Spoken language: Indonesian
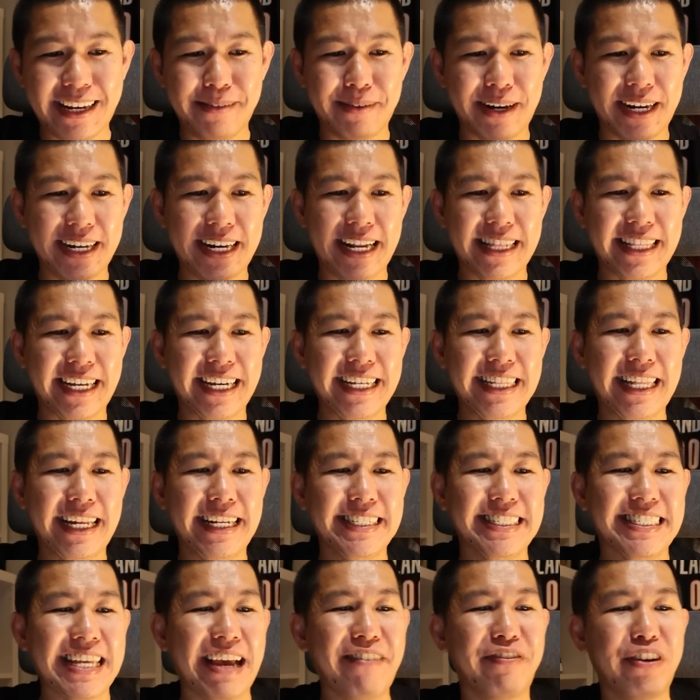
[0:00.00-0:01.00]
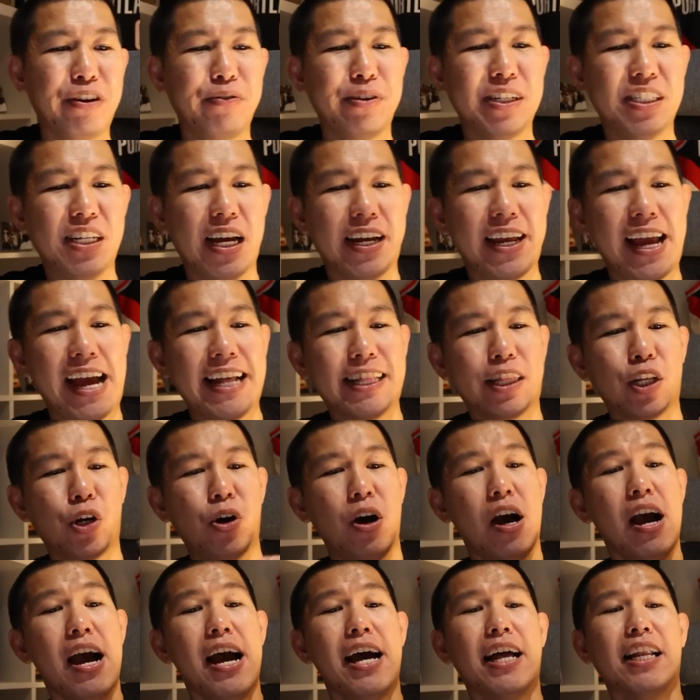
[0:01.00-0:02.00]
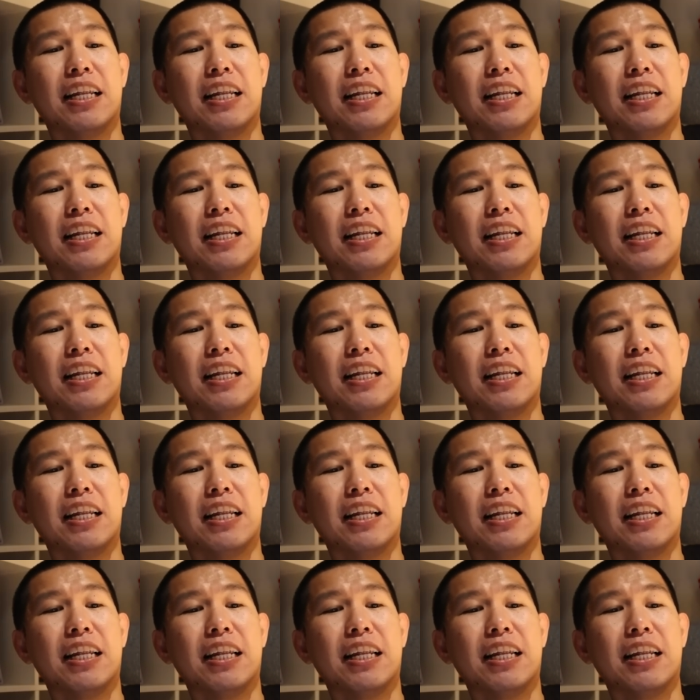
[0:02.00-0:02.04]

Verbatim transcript: di mana datangnya dari Zefri Wijayanto.